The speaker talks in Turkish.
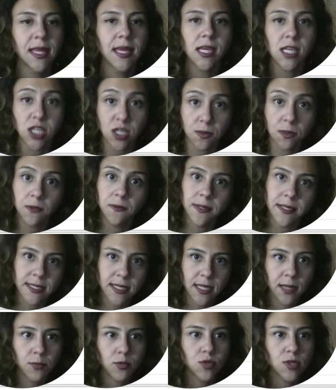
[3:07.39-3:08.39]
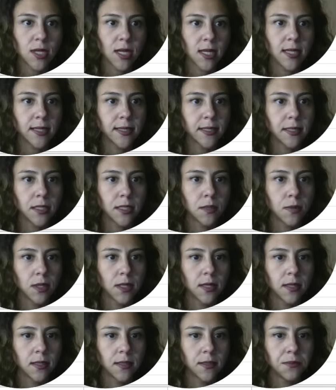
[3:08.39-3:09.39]
Şimdi filtreleme özelliklerine
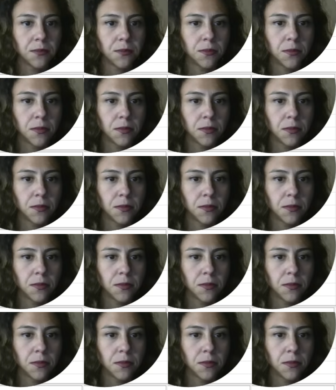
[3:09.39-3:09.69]
bakalım.